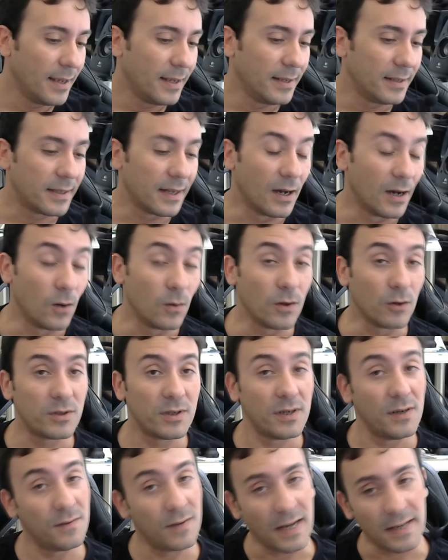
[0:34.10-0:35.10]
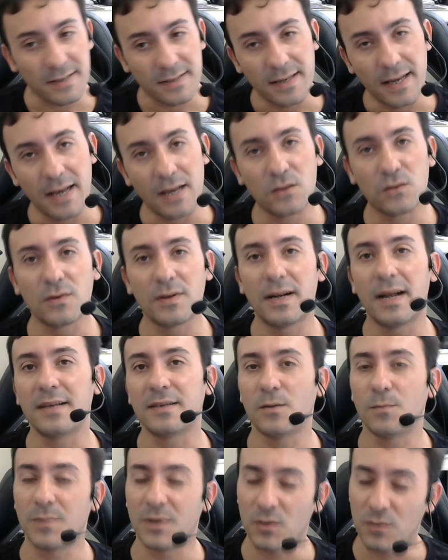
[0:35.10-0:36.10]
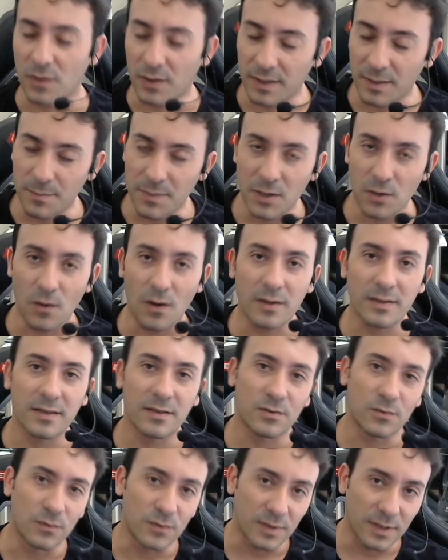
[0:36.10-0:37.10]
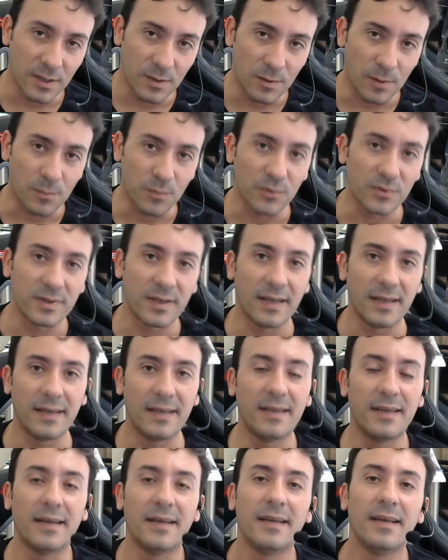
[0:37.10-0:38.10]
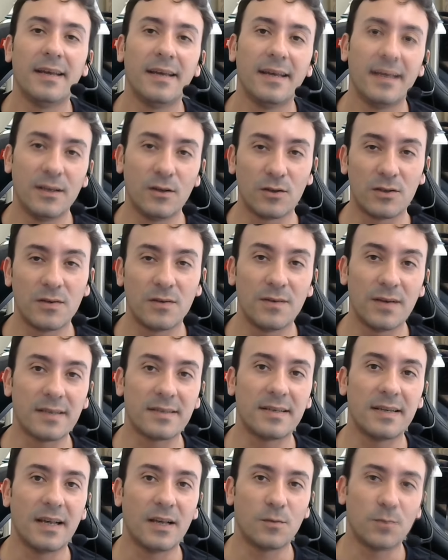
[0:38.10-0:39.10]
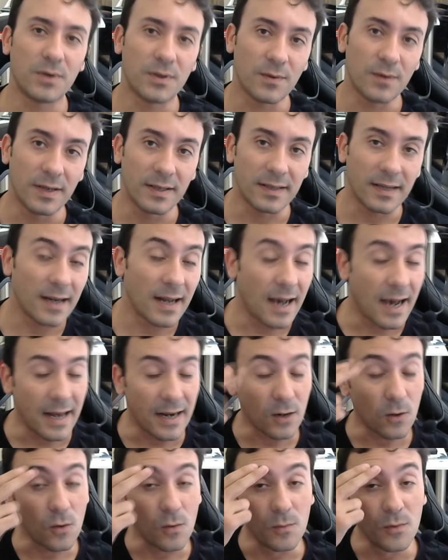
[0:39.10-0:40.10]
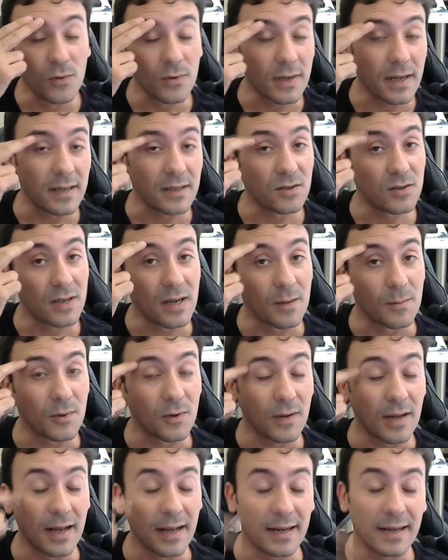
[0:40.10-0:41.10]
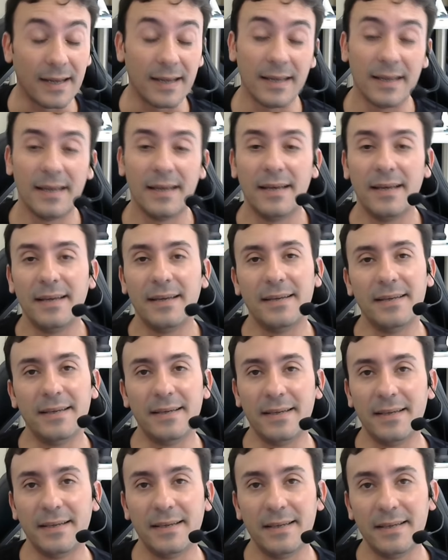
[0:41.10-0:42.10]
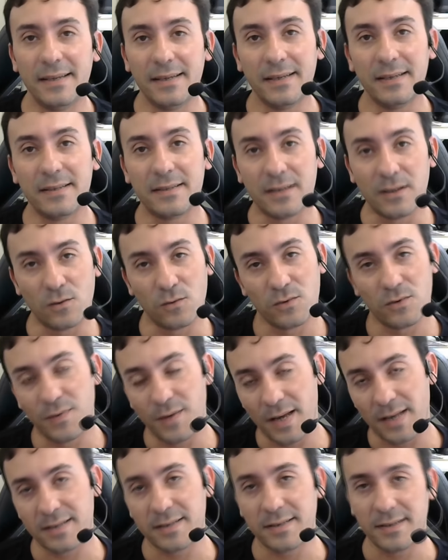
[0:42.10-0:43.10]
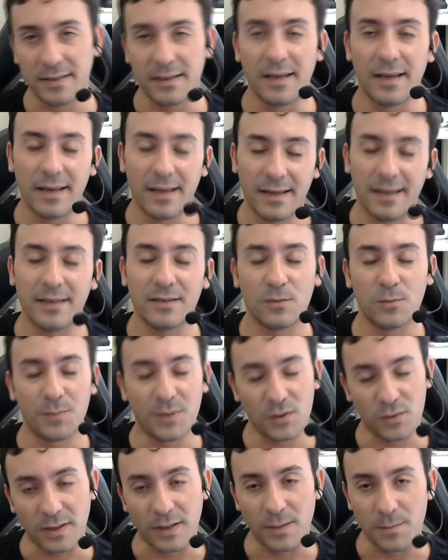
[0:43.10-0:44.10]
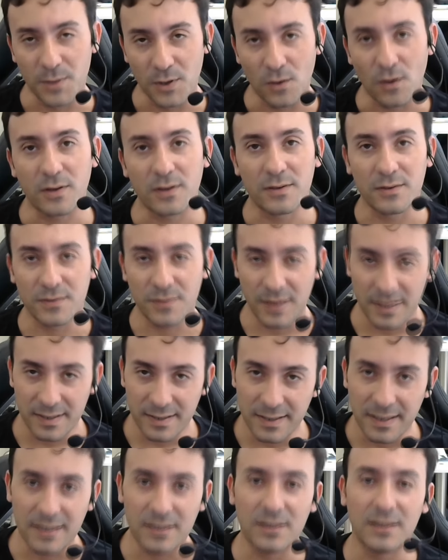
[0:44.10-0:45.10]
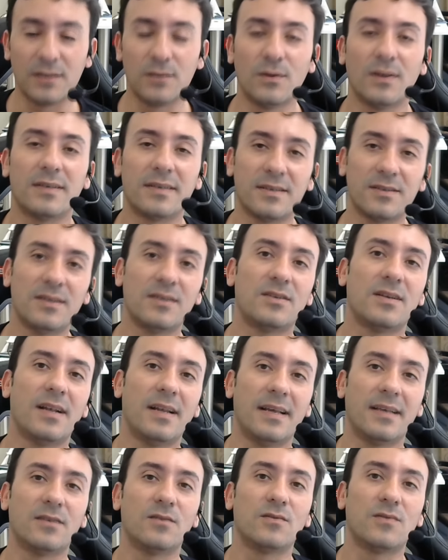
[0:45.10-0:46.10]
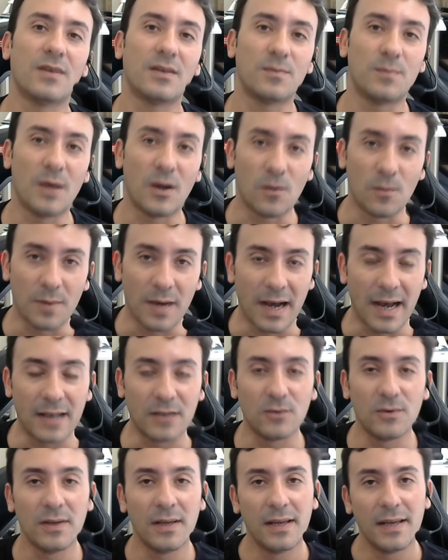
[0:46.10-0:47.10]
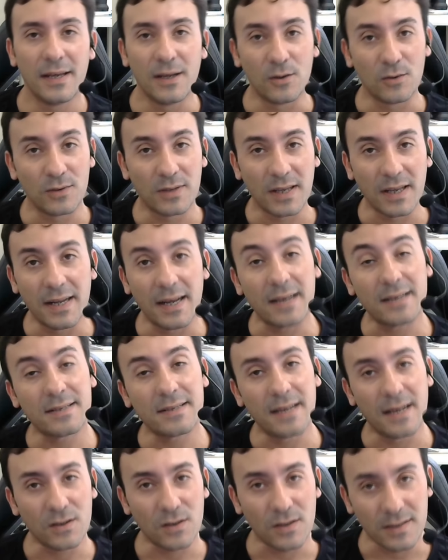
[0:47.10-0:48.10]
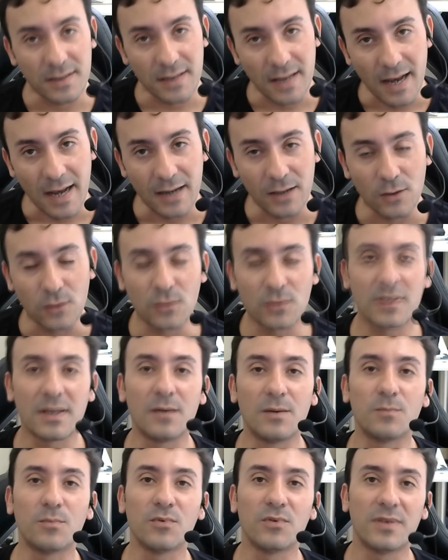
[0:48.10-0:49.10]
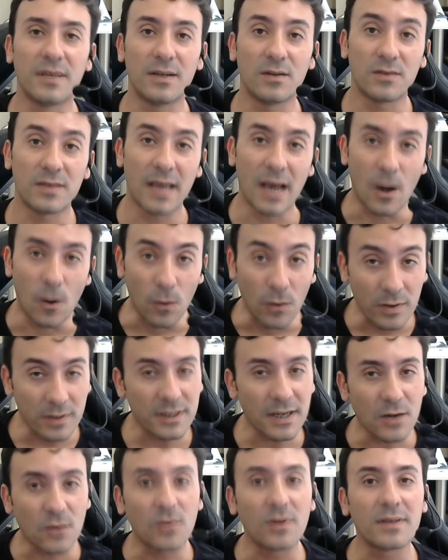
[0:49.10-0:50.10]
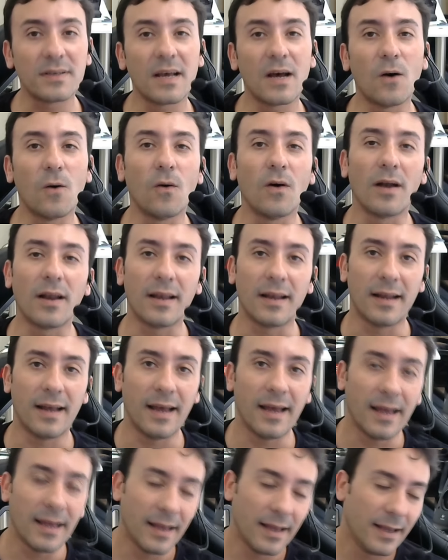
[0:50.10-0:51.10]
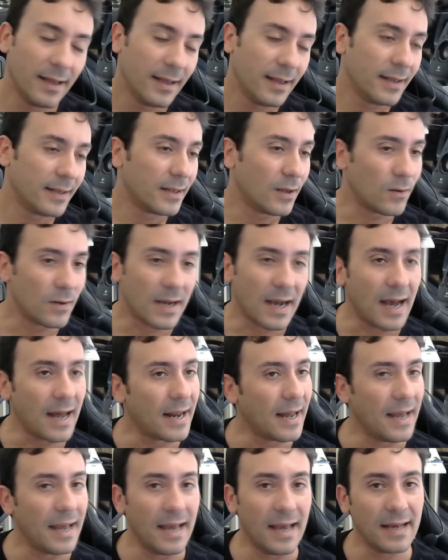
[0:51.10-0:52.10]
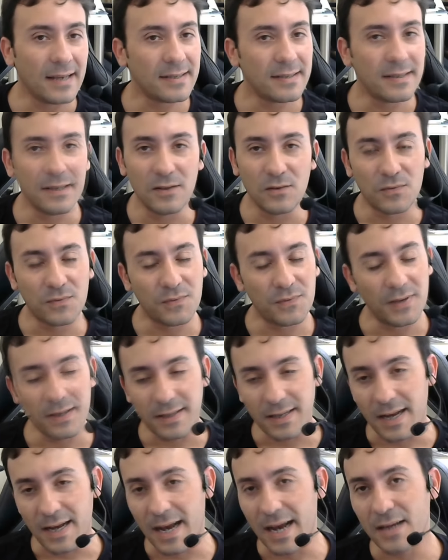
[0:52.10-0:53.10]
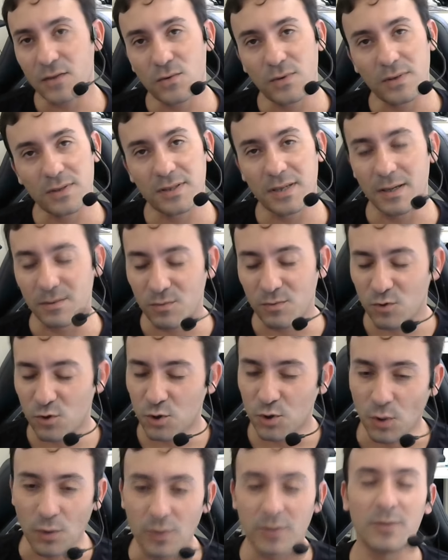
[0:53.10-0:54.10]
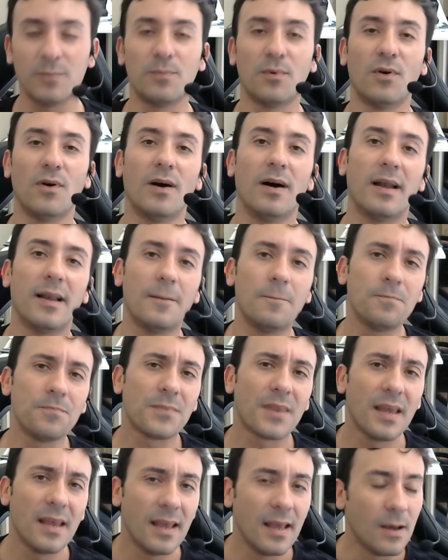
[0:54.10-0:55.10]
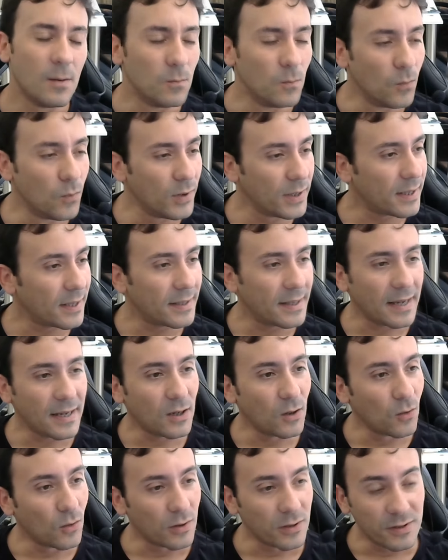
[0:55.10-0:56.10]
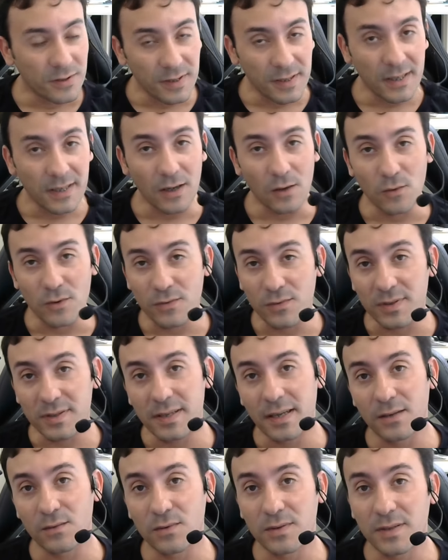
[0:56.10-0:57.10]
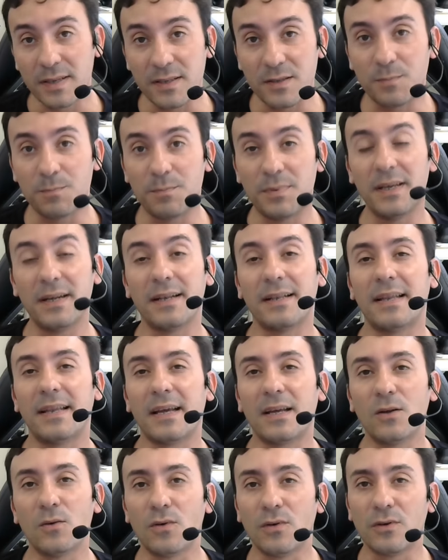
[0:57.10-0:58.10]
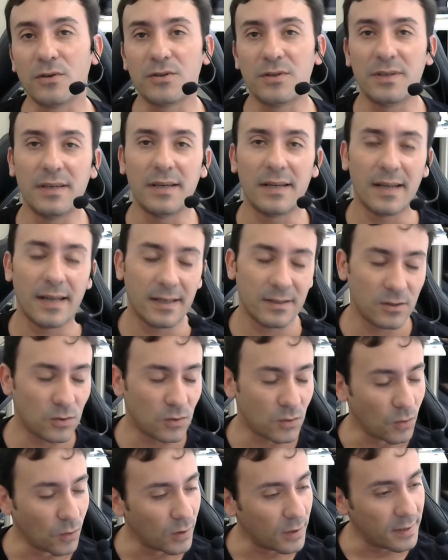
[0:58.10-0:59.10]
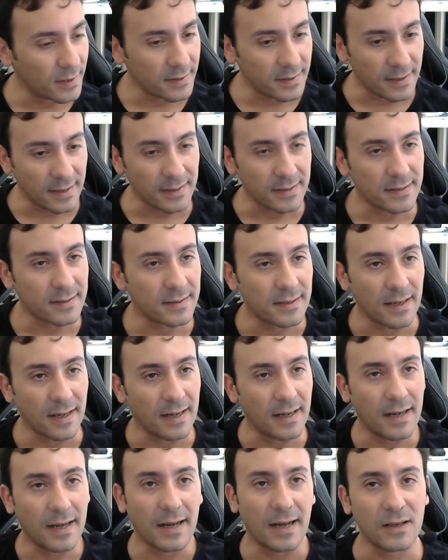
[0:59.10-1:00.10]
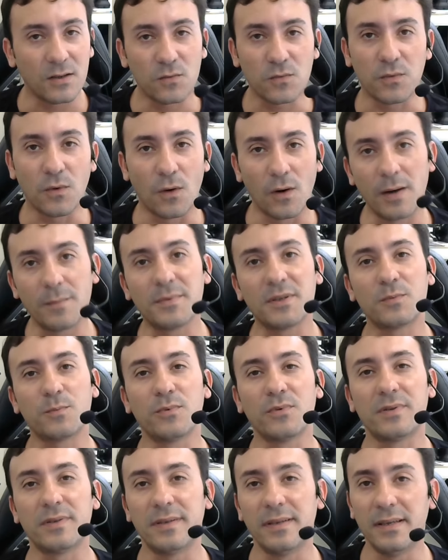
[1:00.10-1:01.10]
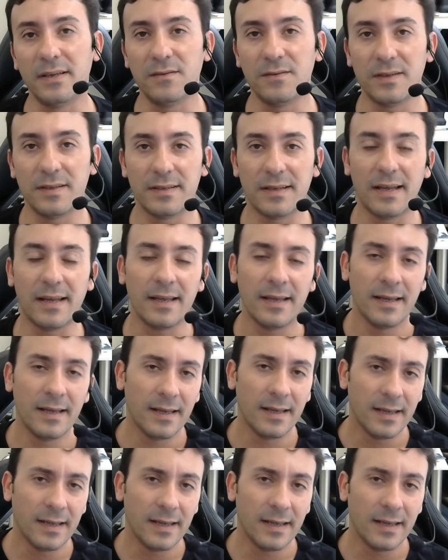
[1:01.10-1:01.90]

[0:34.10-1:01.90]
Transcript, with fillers: Então eu tive acesso, graças ao pessoal da Binox eles conseguiram uma pulseirinha e eu tive acesso porque eu entrei na área comum que eles chamam lá, né? E se eu não tivesse, é, se o pessoal da Binox não tivesse cedido essa gentileza, não tivesse me arrumado, eu não teria acesso a essa área dos campuseiros, que é onde a coisa rola, né? Então, cara, é assim, fantástico, achei show de bola muita tecnologia, onde você anda você inspira tecnologia, né? De todas as, a, as formas possíveis, né?